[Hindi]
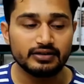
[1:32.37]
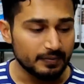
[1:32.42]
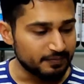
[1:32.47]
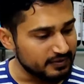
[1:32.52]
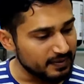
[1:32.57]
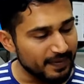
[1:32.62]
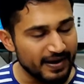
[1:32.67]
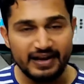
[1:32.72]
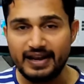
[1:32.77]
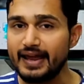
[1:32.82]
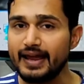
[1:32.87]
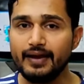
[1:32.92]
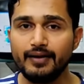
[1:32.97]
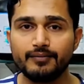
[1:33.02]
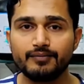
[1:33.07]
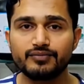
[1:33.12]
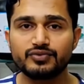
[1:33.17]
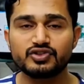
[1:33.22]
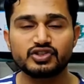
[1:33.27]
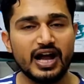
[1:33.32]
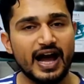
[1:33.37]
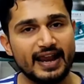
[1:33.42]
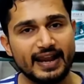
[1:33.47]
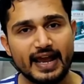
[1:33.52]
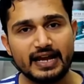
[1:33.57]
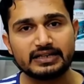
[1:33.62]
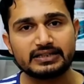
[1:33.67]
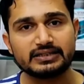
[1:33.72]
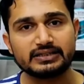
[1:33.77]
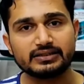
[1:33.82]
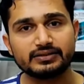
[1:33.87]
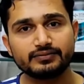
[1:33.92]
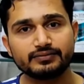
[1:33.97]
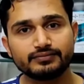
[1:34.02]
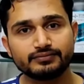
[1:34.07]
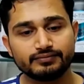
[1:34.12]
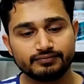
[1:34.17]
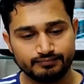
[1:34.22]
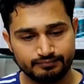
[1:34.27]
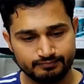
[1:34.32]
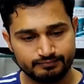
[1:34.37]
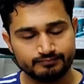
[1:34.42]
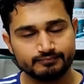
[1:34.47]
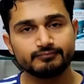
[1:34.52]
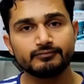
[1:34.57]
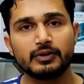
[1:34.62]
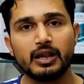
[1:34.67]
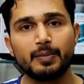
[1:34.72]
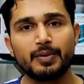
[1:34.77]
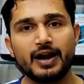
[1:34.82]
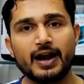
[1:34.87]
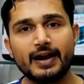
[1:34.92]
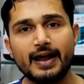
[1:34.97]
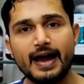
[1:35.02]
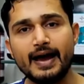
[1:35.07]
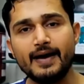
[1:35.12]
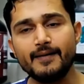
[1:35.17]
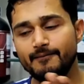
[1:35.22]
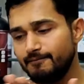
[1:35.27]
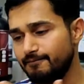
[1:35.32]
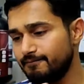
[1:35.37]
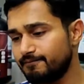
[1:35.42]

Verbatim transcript: सबसे पहले स्टारक्स लबराडा